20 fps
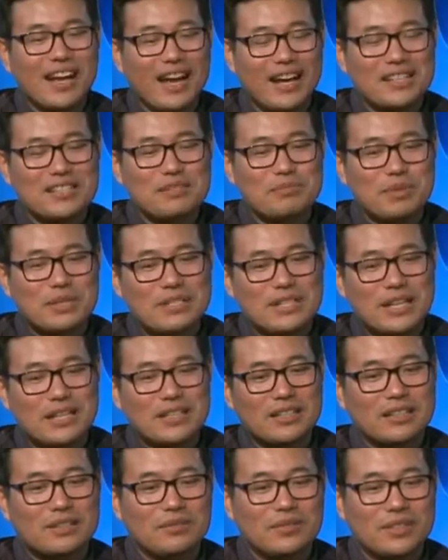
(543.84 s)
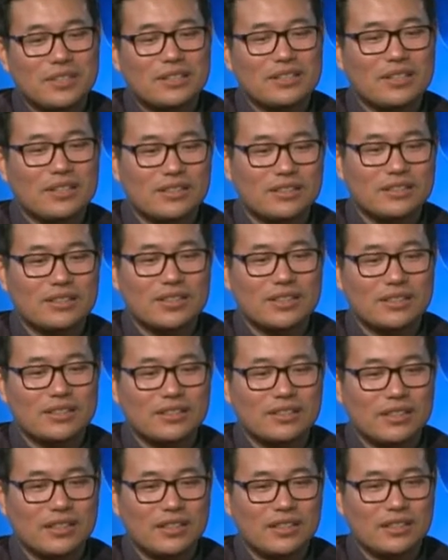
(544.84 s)
孩子们在这里面的成这
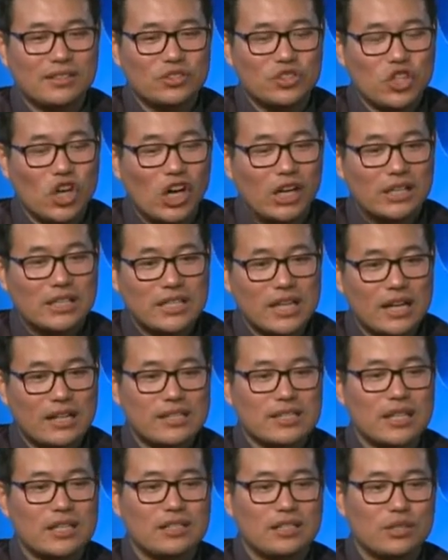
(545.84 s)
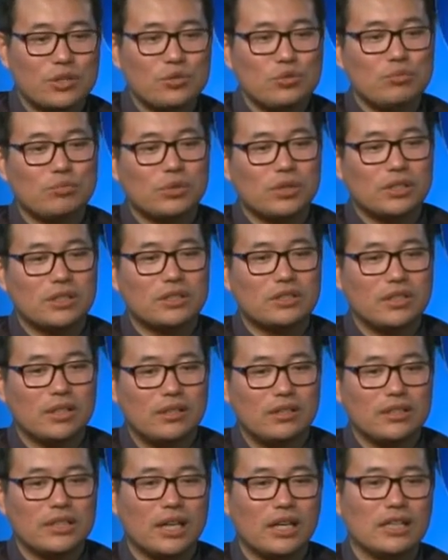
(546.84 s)
个呃成长，在整个剧目里的
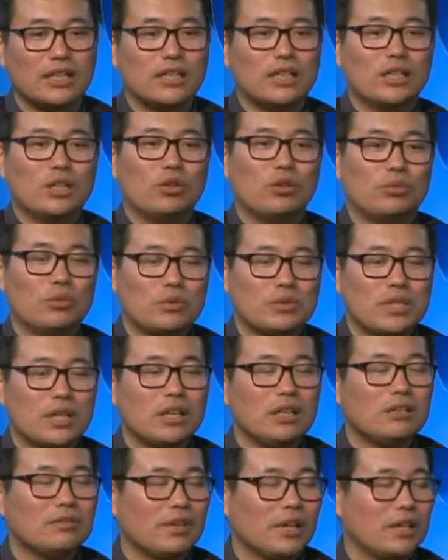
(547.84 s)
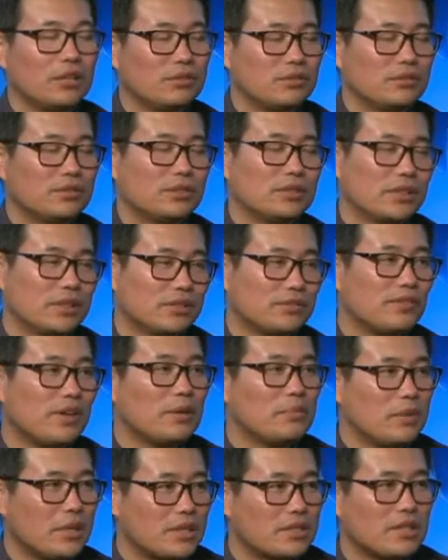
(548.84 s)
成长，我们又在另外一种一个
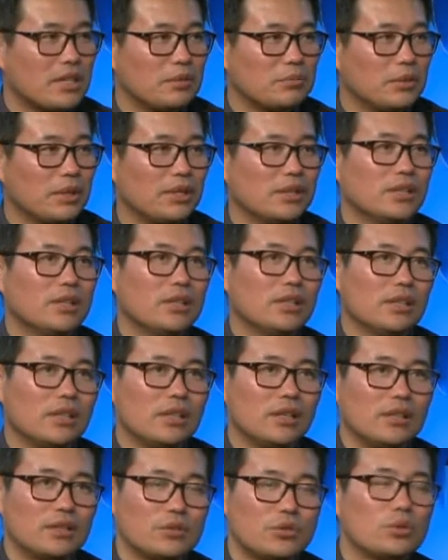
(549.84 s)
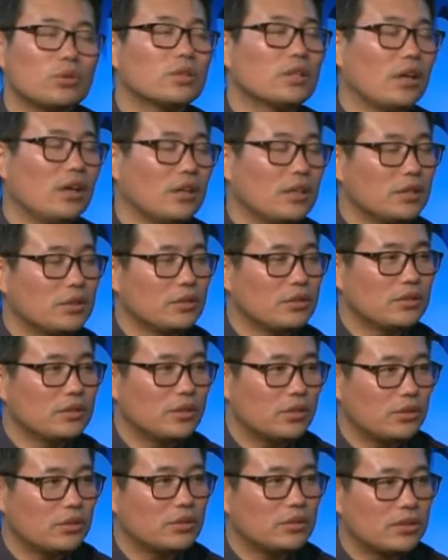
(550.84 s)
方面上面啊做到了。
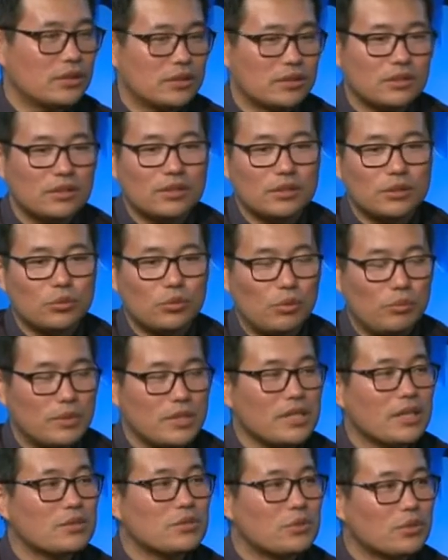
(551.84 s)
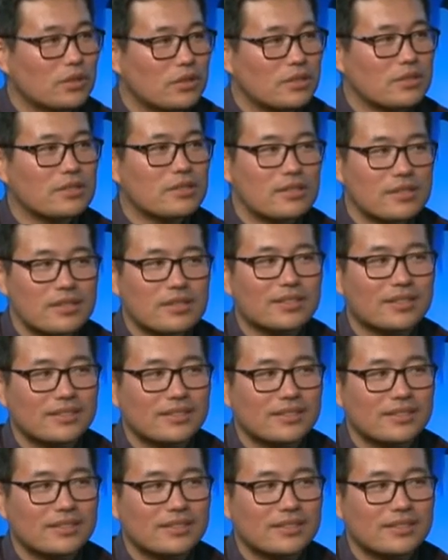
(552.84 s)
这个我们想做的事情